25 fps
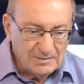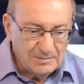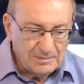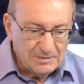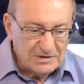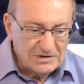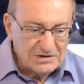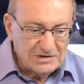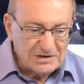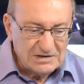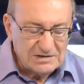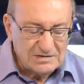
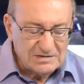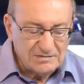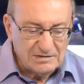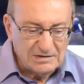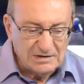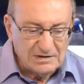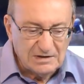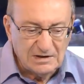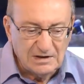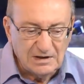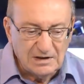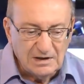
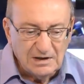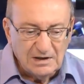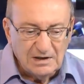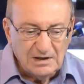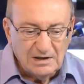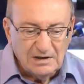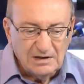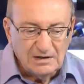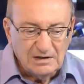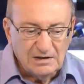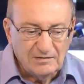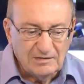предшественники.
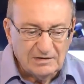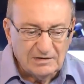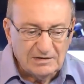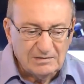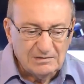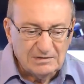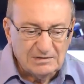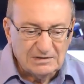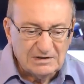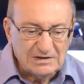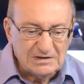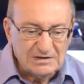И в этом
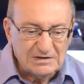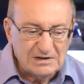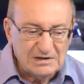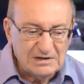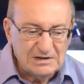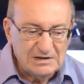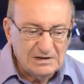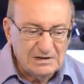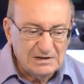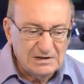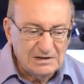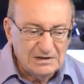
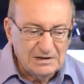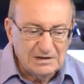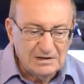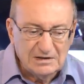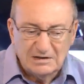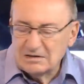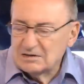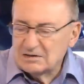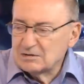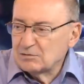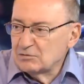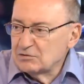отношении не,
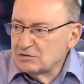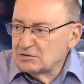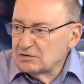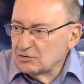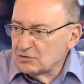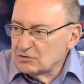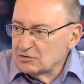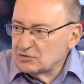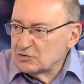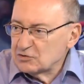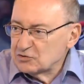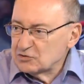не
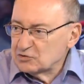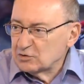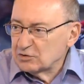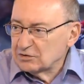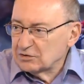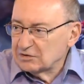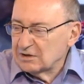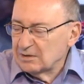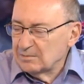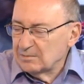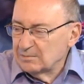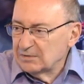исключено, что что-то
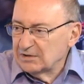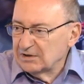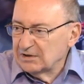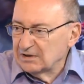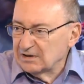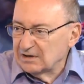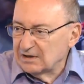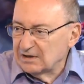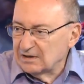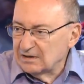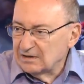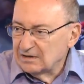там
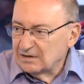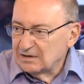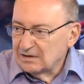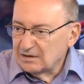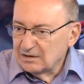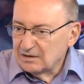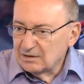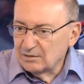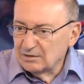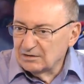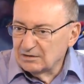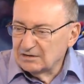было.
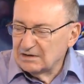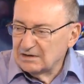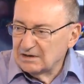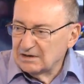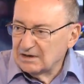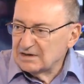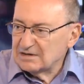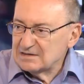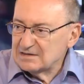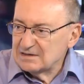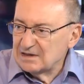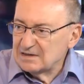Но это не
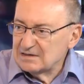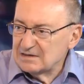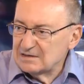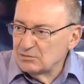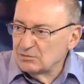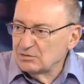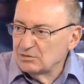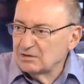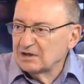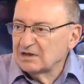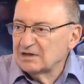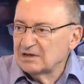касается
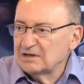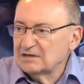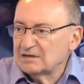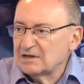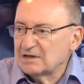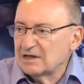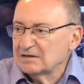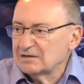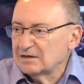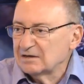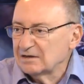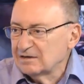Украины
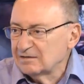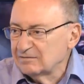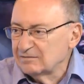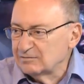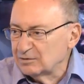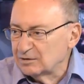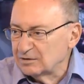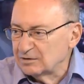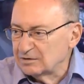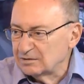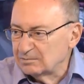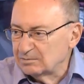как
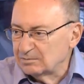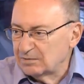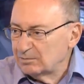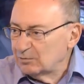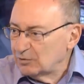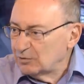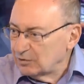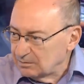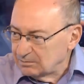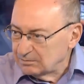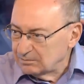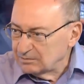таковой,
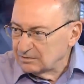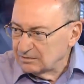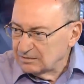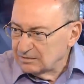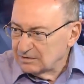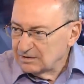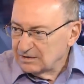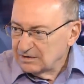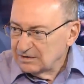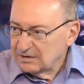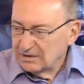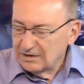по-моему.
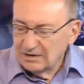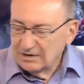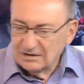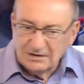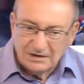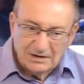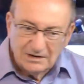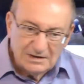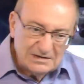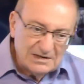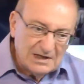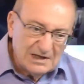
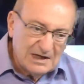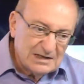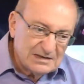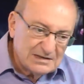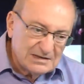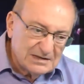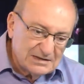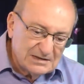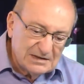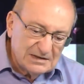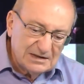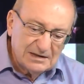Это
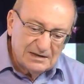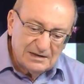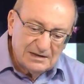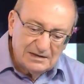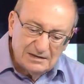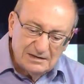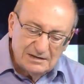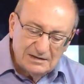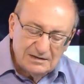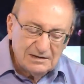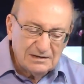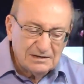касается тех
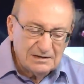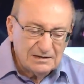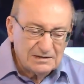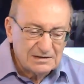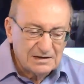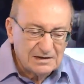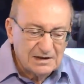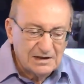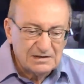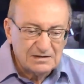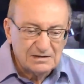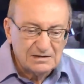или иных,
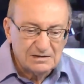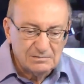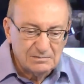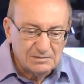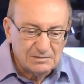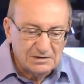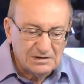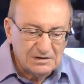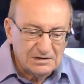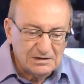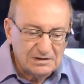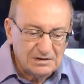
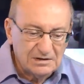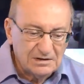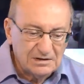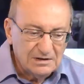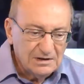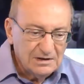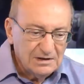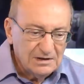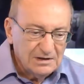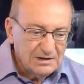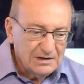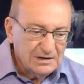скажем,
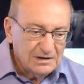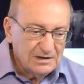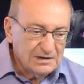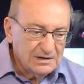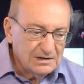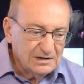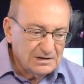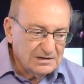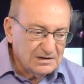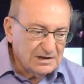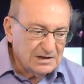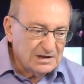э,
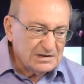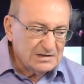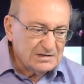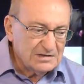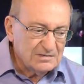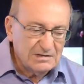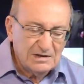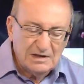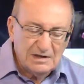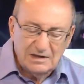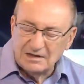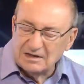э,
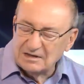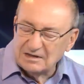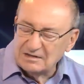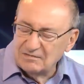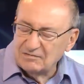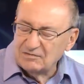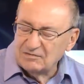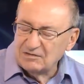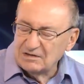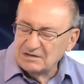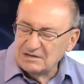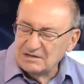действий, или
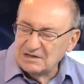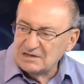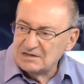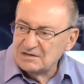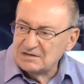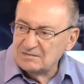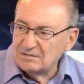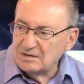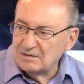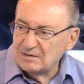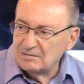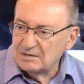активных
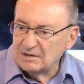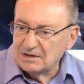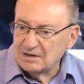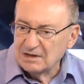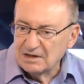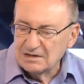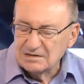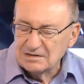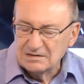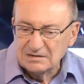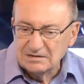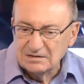действий
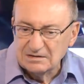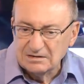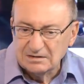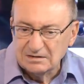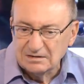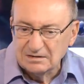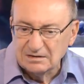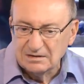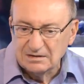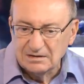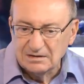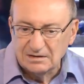
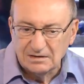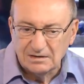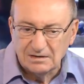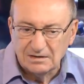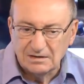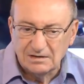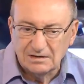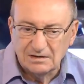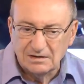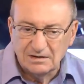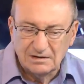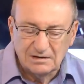американских э,
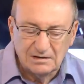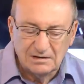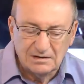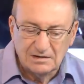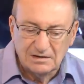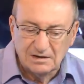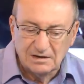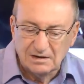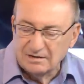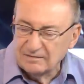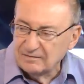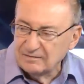или
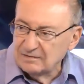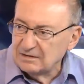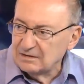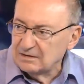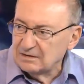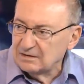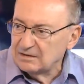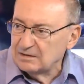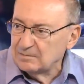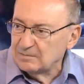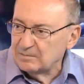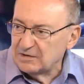
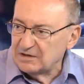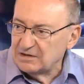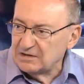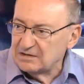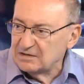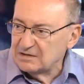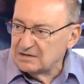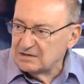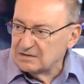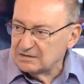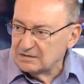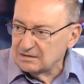деловых, или
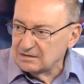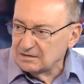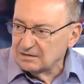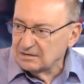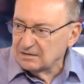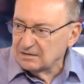политических